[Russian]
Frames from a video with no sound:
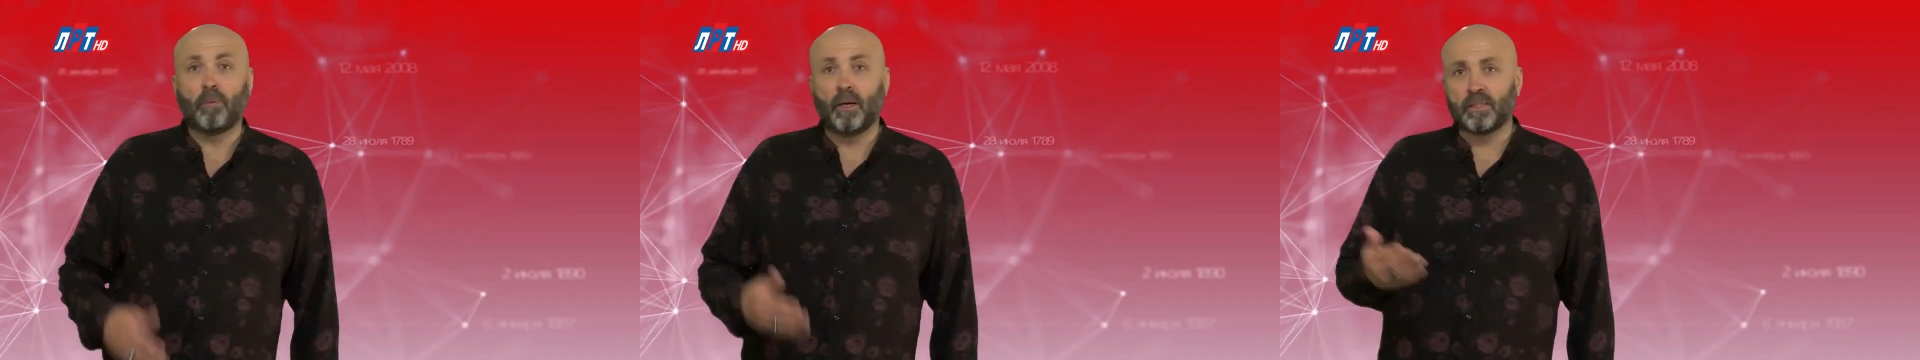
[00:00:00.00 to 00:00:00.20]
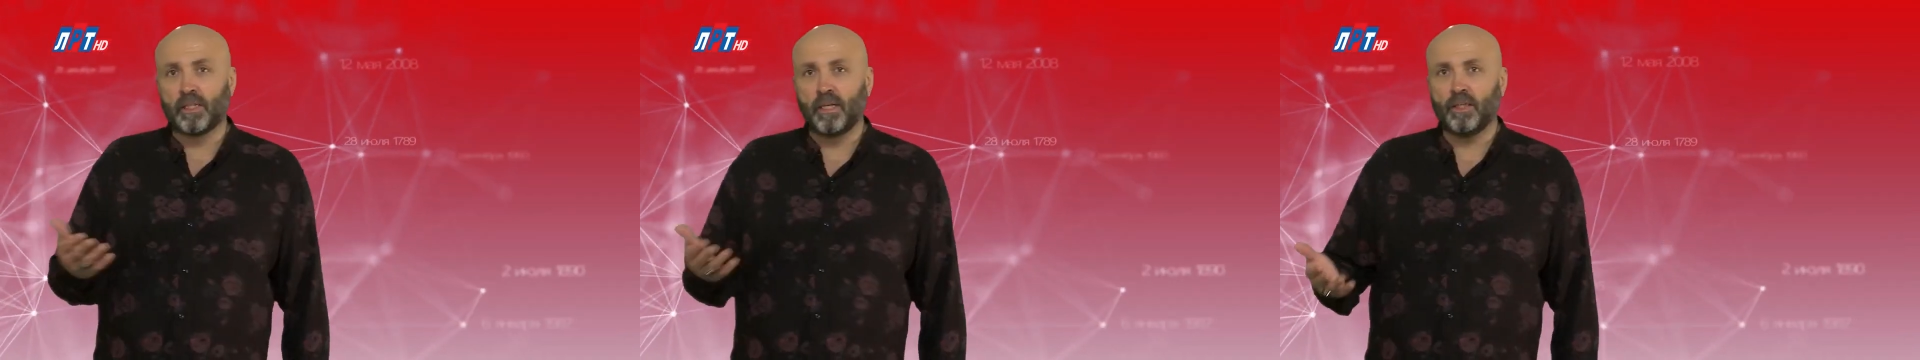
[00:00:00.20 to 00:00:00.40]

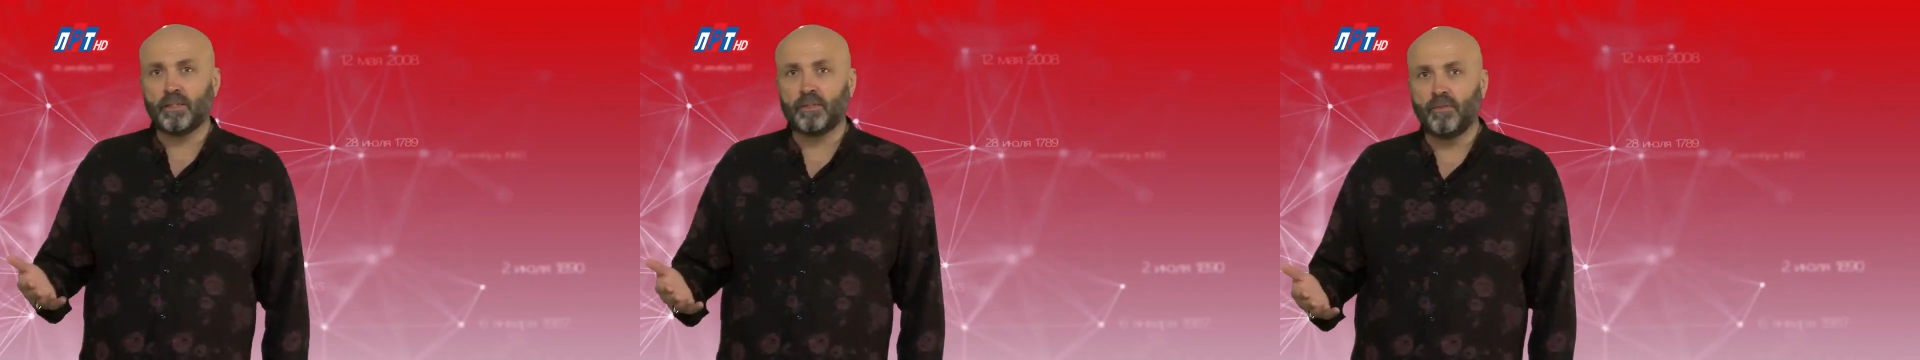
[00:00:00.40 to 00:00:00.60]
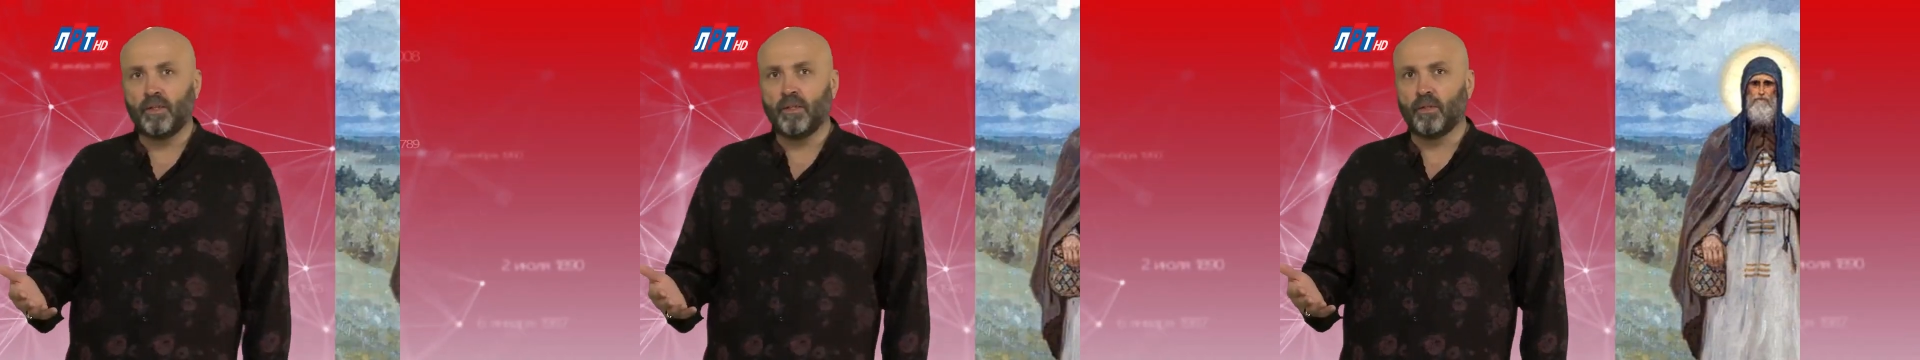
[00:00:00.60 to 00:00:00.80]

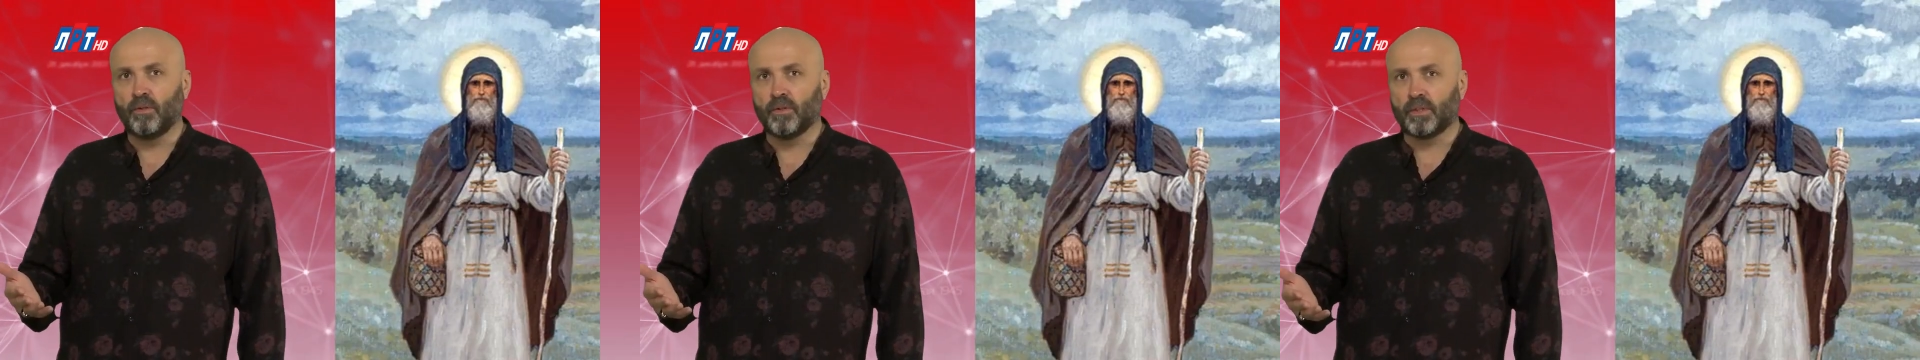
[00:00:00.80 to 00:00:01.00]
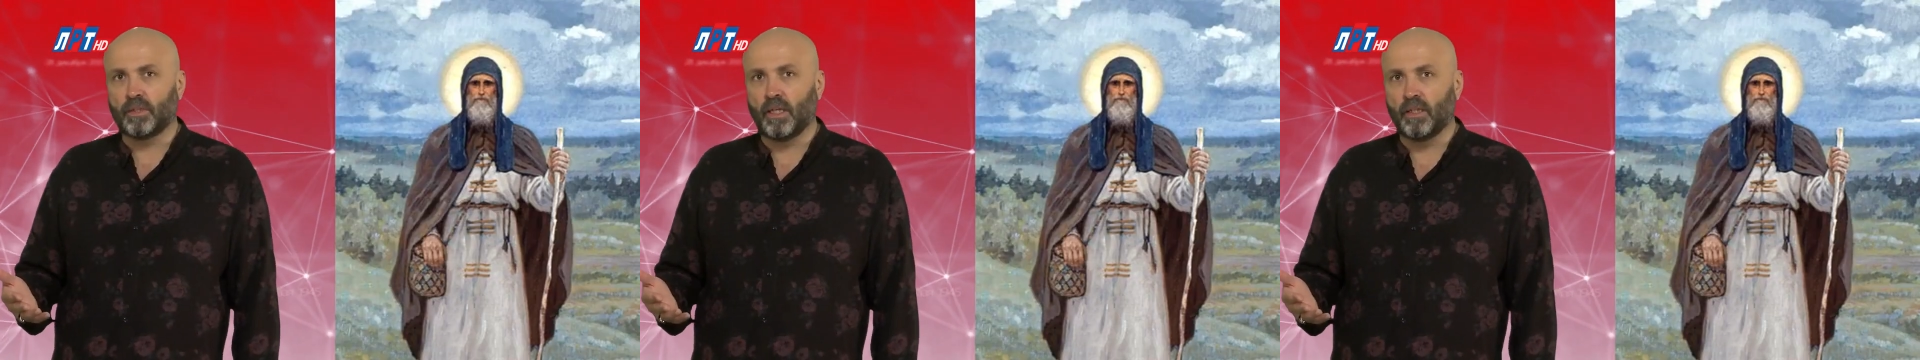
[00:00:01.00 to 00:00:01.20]
Впоследствии
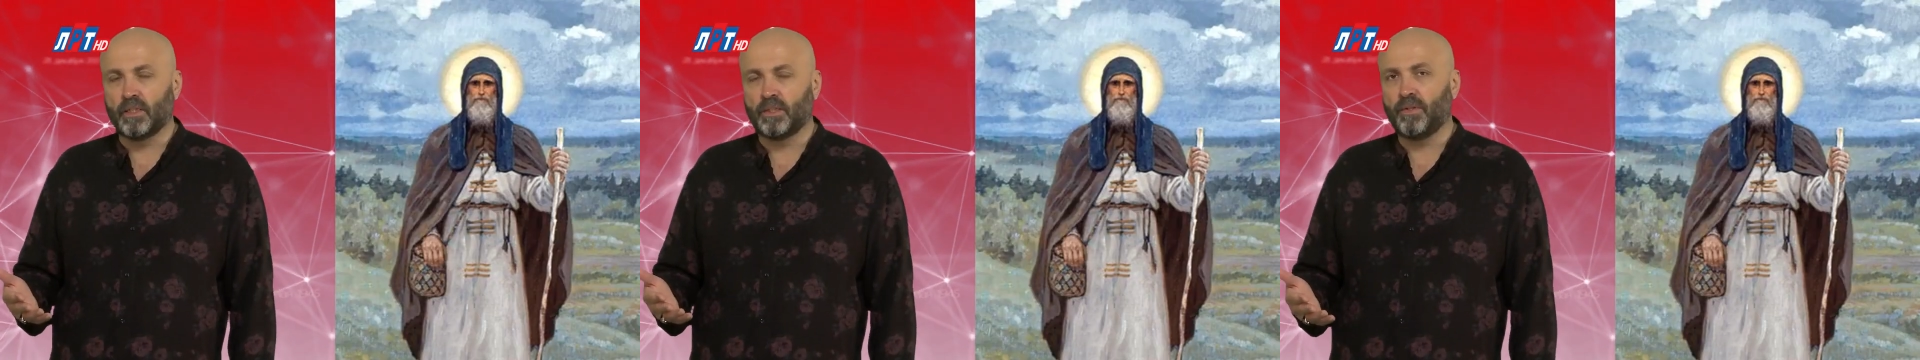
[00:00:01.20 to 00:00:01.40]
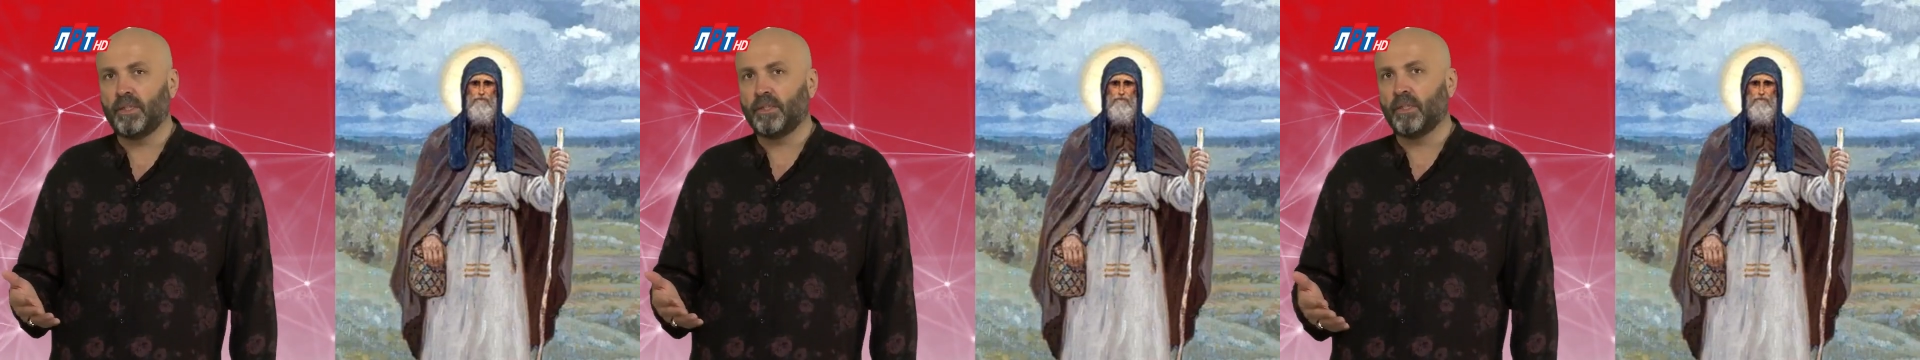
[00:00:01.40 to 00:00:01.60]
он стал
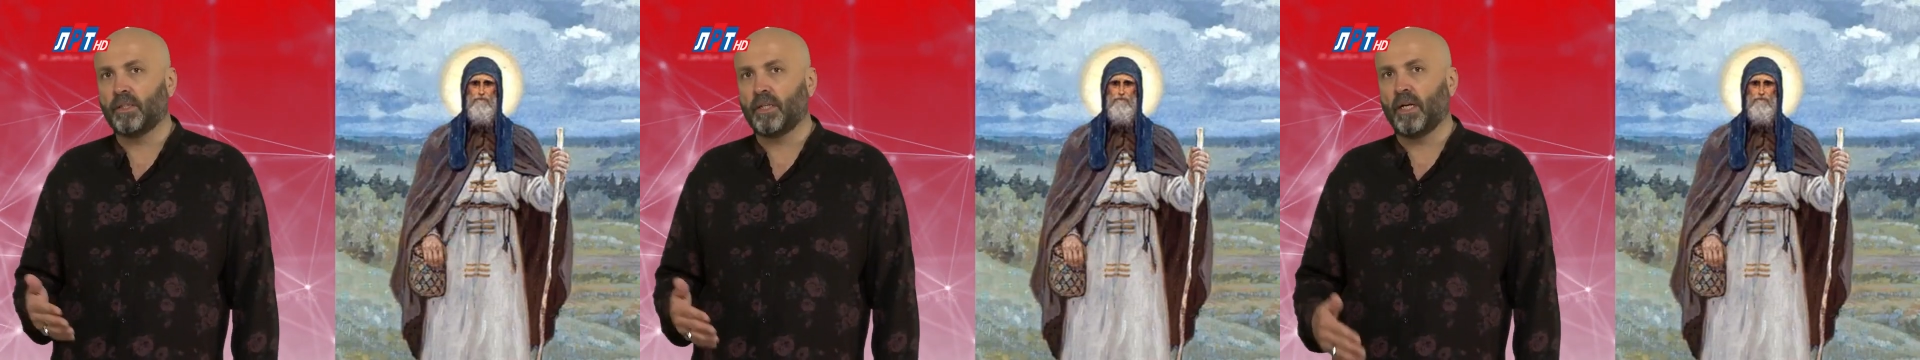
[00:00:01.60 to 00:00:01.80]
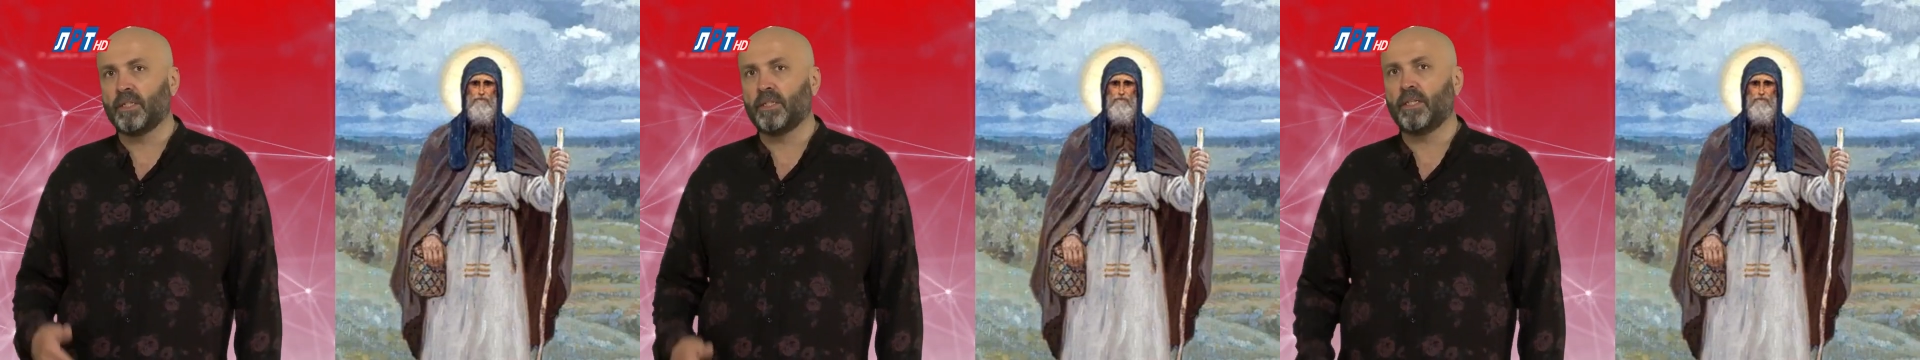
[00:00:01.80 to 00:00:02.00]
известен
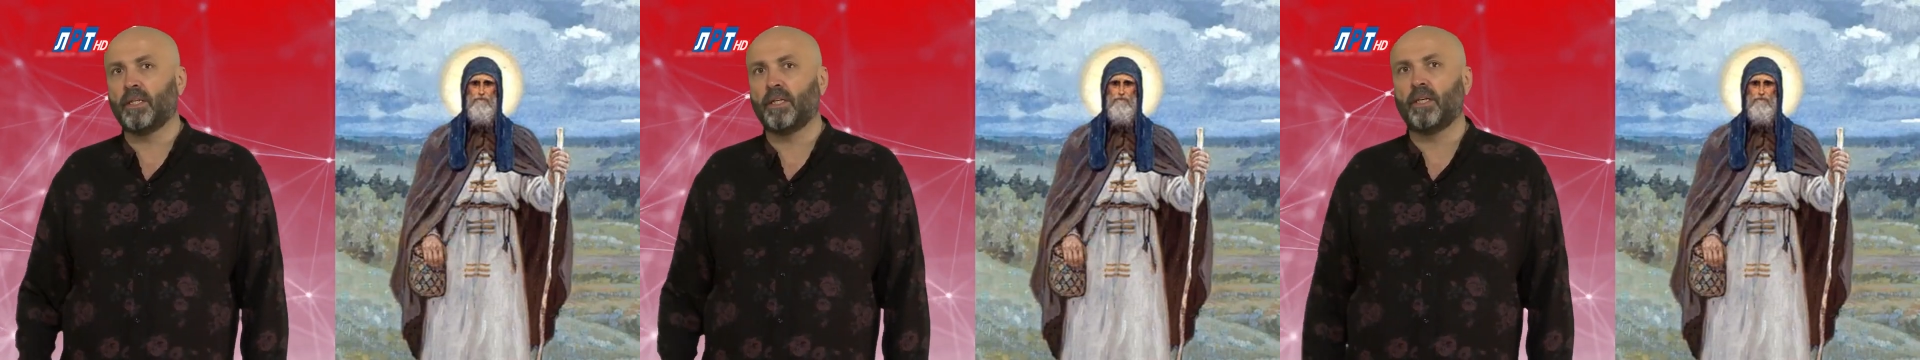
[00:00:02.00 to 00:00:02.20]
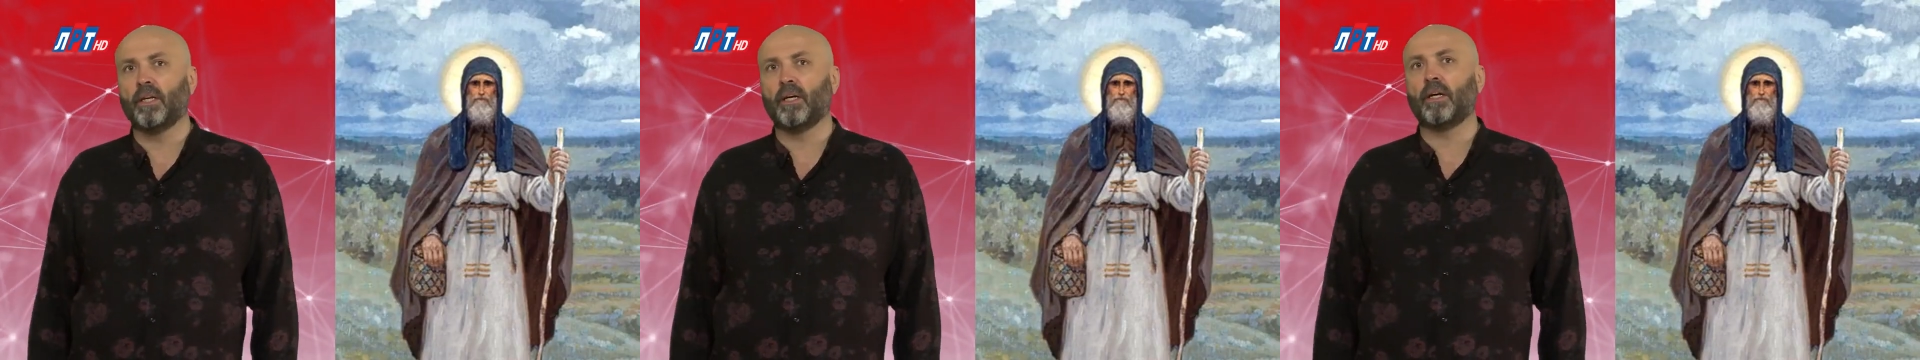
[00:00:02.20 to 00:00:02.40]
как
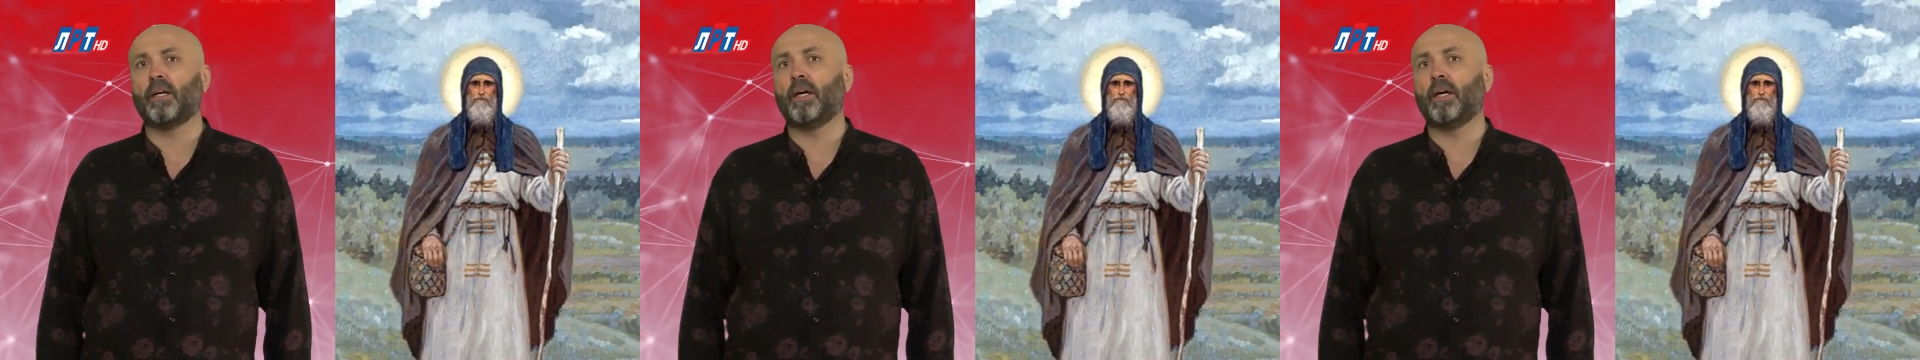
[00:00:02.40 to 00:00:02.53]
Сергий